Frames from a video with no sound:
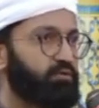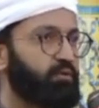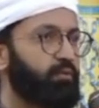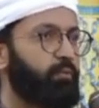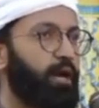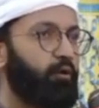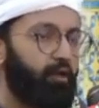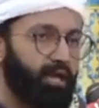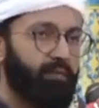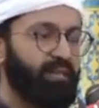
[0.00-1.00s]
जो
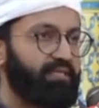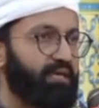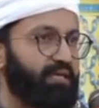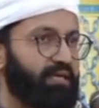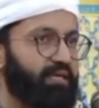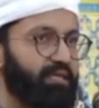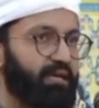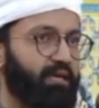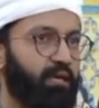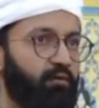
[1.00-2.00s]
माहौल हमें दिया किया था